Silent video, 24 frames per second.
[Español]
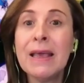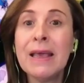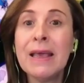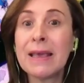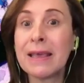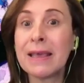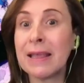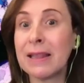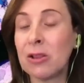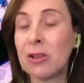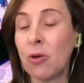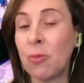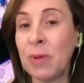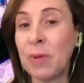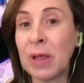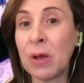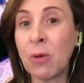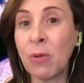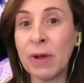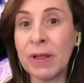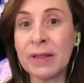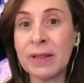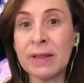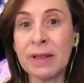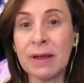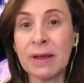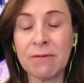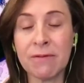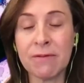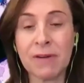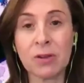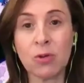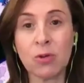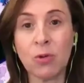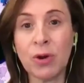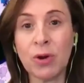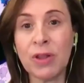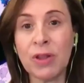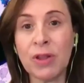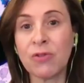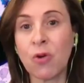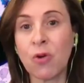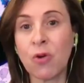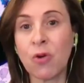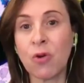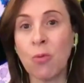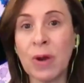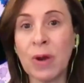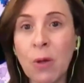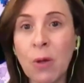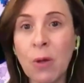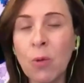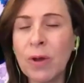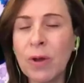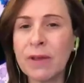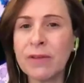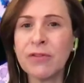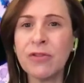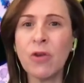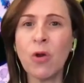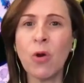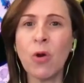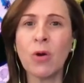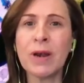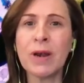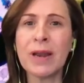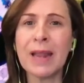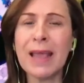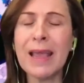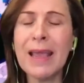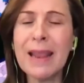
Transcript: que tome en cuenta factores como la educación,